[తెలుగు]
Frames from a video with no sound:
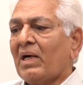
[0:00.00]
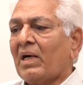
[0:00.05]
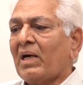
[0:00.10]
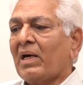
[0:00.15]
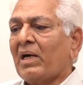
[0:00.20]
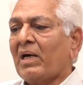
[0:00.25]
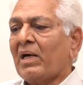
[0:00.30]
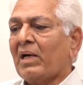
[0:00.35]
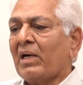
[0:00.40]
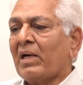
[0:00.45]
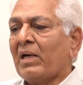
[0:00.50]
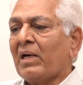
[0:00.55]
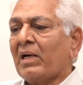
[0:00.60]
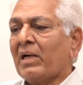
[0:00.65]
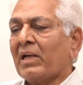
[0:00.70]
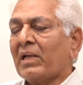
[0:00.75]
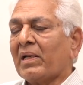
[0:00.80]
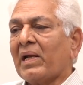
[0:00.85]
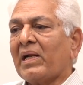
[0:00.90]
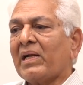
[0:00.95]
ఆ
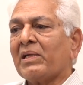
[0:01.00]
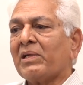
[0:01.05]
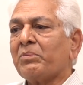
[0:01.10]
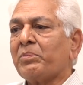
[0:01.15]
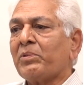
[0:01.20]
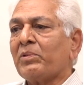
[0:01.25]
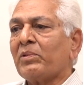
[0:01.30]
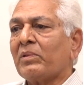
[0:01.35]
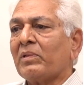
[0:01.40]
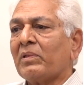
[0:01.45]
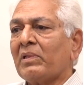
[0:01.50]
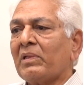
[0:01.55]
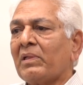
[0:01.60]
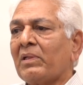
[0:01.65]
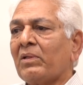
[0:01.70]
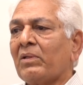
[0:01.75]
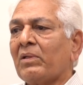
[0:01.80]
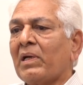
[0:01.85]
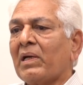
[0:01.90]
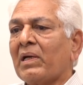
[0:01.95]
నాటక పోటీల్లో